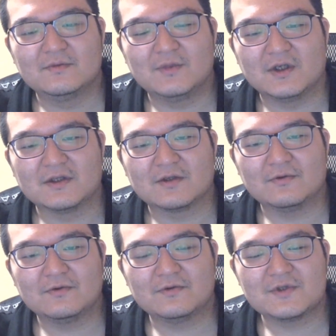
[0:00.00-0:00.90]
まあね、
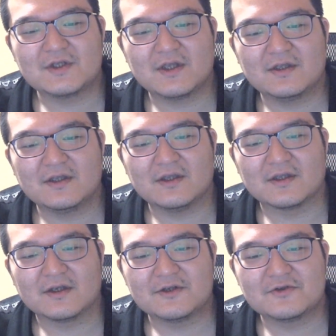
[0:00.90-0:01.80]
この時点
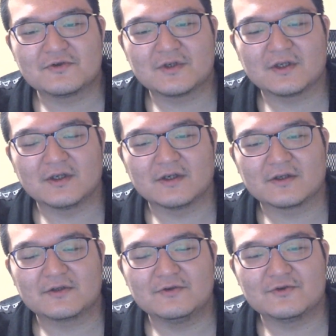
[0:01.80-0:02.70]
で体重が
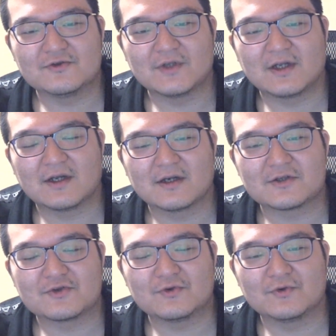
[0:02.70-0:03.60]
ね、きゅうじゅうなな
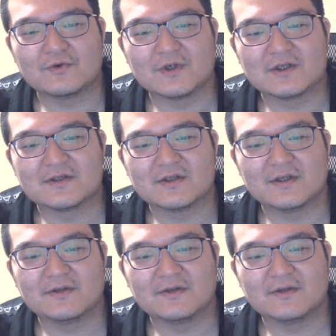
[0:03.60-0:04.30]
ちょうどぐらいですね。